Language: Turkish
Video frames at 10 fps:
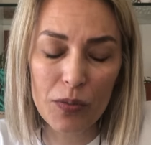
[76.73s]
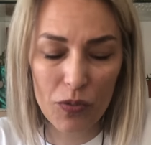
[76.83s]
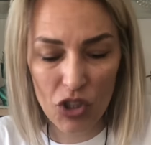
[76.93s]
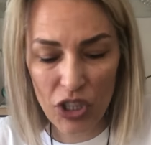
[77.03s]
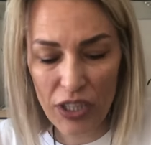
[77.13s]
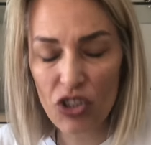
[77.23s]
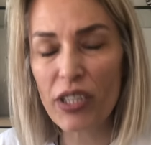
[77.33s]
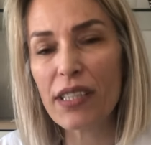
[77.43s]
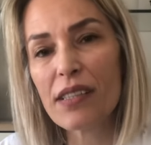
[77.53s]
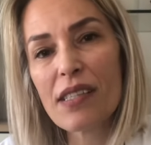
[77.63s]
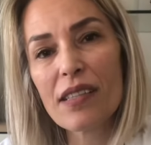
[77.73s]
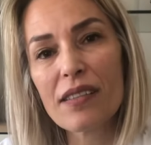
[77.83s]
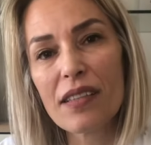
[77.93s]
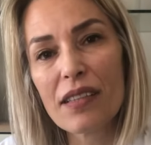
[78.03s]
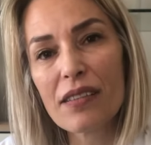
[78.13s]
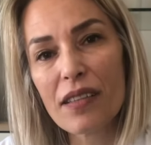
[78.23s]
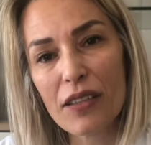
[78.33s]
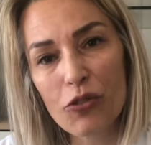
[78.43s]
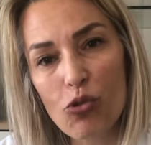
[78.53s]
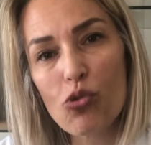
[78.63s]
çiçekçilerde satılan
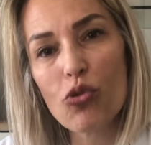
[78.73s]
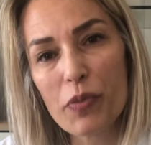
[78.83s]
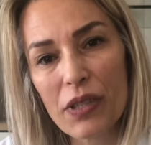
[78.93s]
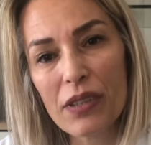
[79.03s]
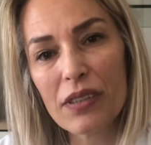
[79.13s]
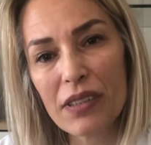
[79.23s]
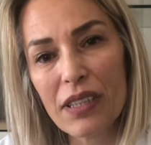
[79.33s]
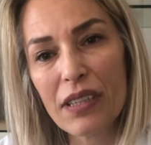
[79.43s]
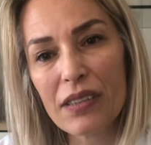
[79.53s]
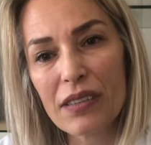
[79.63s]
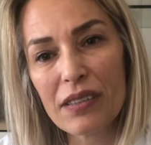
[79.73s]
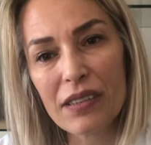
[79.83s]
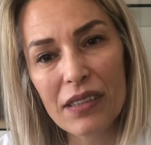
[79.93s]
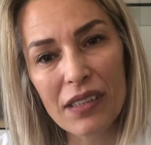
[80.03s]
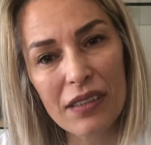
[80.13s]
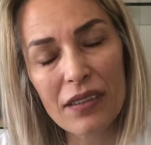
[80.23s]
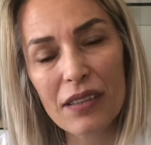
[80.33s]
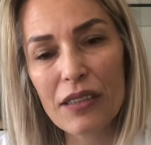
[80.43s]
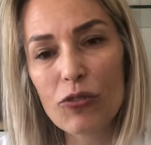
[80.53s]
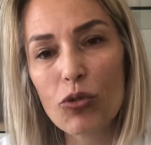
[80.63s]
kaktüs toprağı adı altındaki
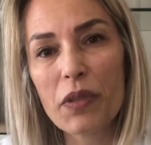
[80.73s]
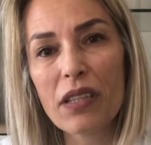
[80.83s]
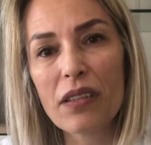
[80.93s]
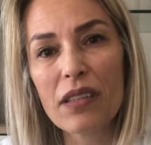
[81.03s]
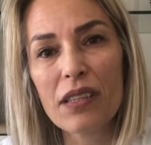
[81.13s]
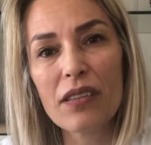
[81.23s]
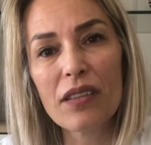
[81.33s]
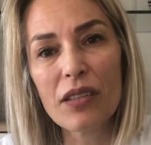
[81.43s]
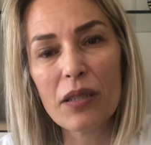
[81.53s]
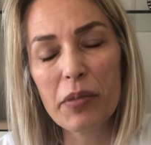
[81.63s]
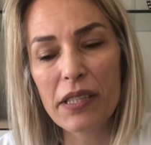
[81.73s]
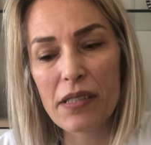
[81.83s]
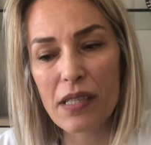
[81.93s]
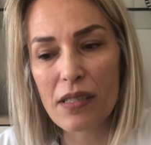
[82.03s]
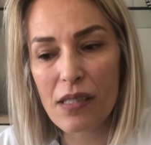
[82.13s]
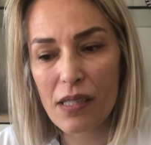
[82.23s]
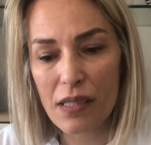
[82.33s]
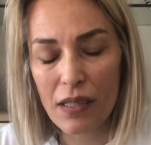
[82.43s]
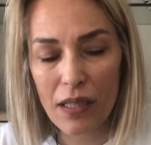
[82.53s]
e, topraklardan da alabilirsiniz.